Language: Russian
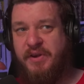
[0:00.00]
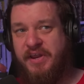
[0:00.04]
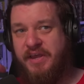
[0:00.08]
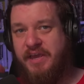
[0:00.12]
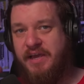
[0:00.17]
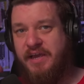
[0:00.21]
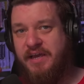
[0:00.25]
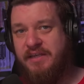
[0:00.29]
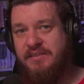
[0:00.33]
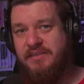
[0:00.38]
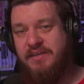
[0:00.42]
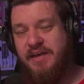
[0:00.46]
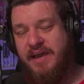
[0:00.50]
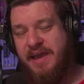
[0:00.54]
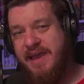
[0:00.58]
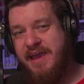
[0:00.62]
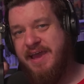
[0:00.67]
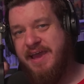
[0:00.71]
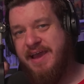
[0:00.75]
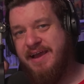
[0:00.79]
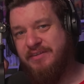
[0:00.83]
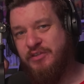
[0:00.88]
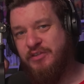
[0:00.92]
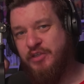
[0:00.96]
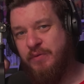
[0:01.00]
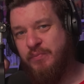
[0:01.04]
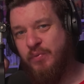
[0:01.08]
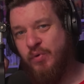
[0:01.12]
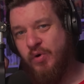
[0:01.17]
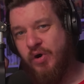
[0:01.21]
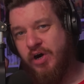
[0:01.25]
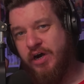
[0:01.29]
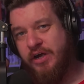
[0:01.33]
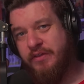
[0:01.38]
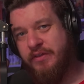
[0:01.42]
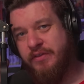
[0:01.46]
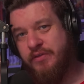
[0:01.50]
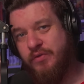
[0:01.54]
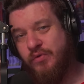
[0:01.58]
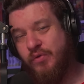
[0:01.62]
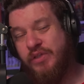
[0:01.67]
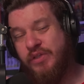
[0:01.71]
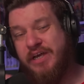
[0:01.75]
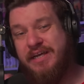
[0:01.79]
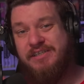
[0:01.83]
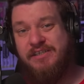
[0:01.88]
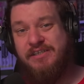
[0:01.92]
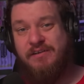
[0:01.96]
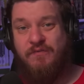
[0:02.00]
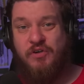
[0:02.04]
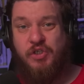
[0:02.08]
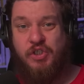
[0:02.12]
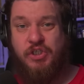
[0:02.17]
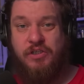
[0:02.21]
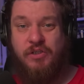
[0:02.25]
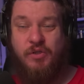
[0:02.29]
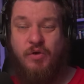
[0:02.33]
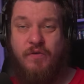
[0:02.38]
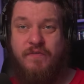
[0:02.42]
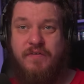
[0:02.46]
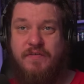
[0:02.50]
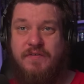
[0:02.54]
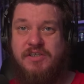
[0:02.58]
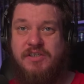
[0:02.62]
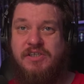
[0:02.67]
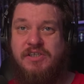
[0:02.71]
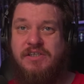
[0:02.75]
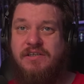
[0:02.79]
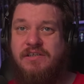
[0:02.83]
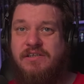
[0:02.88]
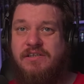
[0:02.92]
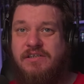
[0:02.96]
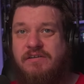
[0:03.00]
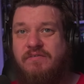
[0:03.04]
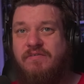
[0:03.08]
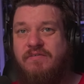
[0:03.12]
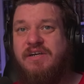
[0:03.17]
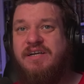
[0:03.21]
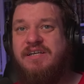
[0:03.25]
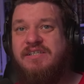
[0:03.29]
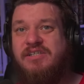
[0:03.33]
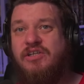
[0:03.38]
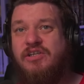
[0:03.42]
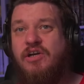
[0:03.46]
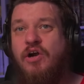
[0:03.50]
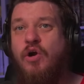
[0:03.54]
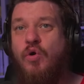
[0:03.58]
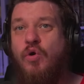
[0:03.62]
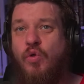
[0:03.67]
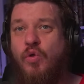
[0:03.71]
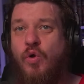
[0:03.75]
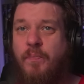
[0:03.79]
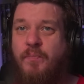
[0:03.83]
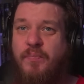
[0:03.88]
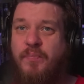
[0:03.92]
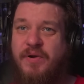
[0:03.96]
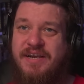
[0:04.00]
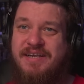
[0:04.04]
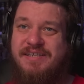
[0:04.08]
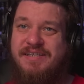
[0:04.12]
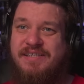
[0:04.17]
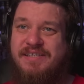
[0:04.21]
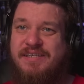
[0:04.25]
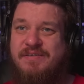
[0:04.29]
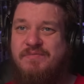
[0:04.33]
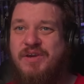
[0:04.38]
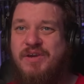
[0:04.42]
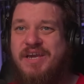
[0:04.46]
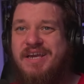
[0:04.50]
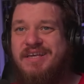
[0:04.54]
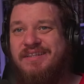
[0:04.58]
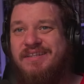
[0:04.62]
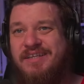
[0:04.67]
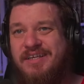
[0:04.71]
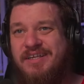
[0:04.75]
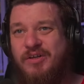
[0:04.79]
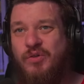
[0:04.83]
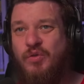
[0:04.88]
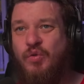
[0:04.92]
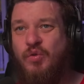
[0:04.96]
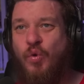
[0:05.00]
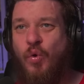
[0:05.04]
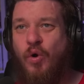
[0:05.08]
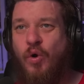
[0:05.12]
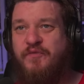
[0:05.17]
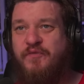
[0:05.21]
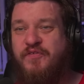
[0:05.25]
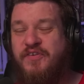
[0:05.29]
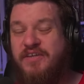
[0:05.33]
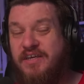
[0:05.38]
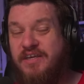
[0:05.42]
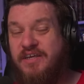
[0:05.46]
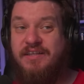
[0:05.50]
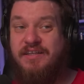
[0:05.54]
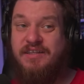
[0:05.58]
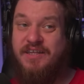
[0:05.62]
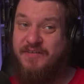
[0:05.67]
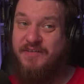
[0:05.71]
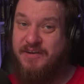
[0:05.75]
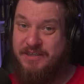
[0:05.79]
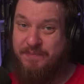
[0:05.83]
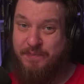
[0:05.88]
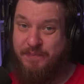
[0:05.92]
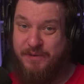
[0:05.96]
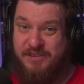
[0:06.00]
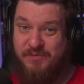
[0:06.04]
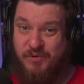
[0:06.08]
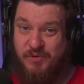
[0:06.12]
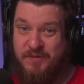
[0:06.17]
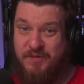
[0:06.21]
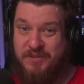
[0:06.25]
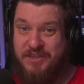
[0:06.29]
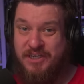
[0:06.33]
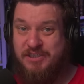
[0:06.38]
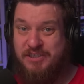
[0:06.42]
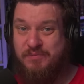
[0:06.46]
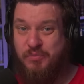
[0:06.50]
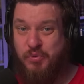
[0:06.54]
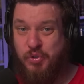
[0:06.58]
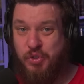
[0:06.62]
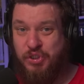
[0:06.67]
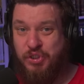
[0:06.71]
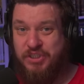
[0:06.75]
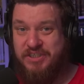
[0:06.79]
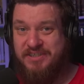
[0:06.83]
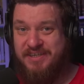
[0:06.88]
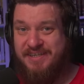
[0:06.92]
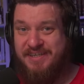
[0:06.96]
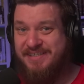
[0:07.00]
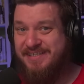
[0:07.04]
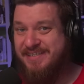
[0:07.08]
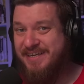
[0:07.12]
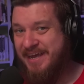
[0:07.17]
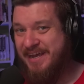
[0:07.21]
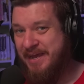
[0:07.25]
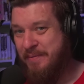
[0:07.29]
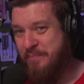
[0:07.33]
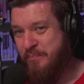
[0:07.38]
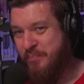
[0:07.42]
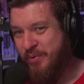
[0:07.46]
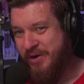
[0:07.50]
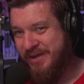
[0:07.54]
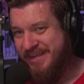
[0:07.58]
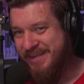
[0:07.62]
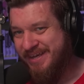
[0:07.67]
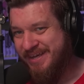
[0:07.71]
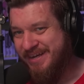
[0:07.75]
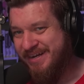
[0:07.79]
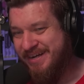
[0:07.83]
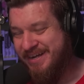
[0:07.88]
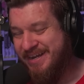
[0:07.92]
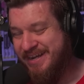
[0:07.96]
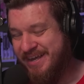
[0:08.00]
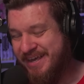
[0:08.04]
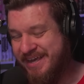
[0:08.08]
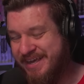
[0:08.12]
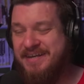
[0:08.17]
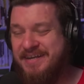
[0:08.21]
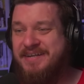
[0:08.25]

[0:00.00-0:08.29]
Привет, это Реборн. У Найса вышел новый вид ося, называется «Глупые семейные ловкие». Давайте посмотрим, надеюсь, будет что-то интересненькое. Поехали!